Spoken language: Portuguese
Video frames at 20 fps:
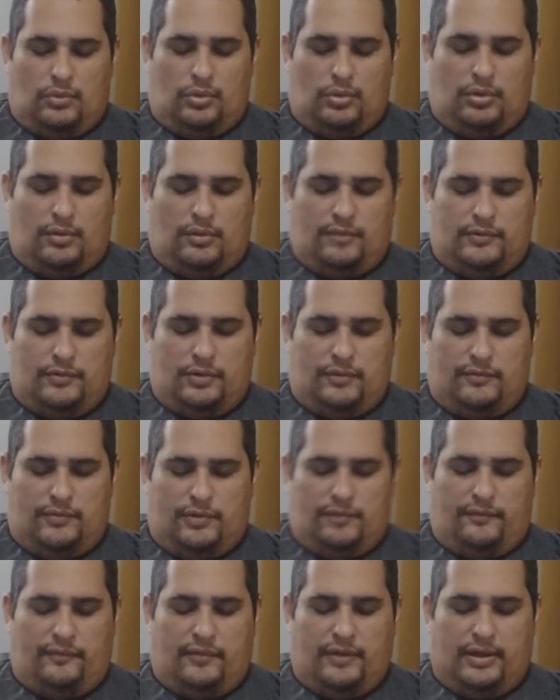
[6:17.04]
Novo, novo,
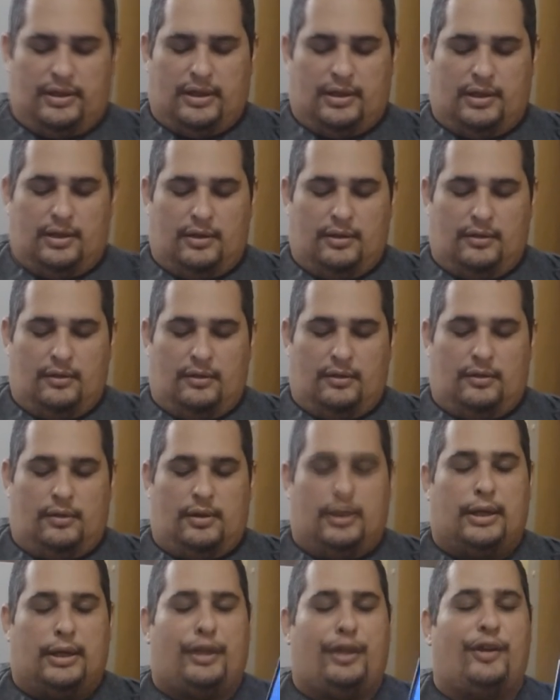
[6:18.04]
novo filé.
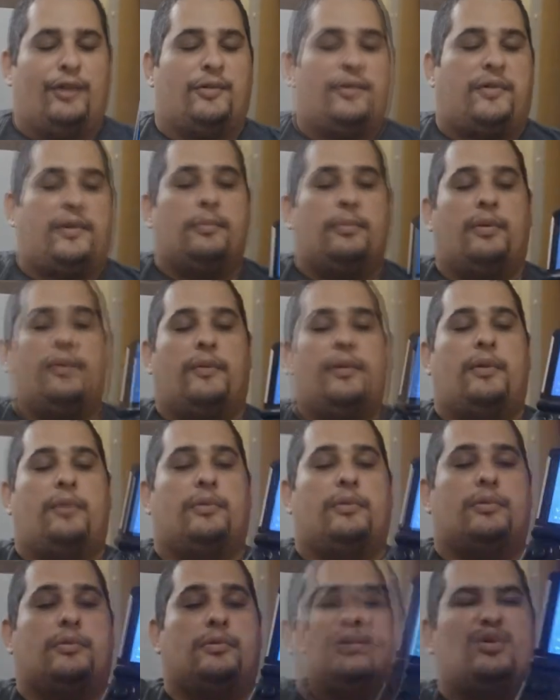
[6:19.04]
Aqui, ó, é o
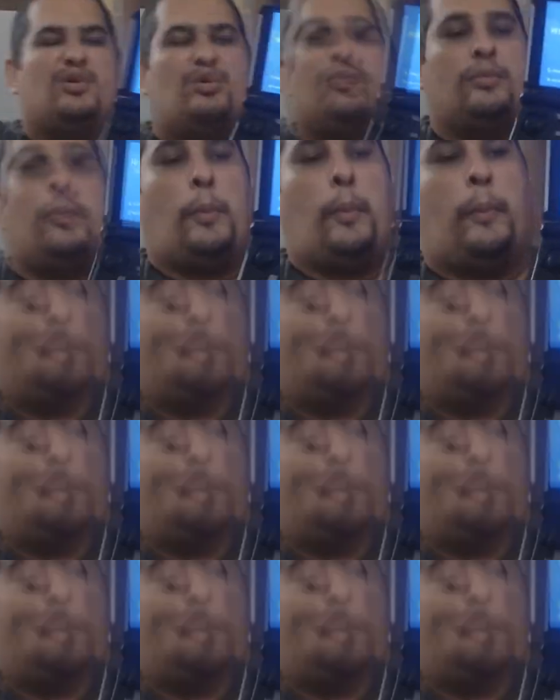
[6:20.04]
símbolozinho do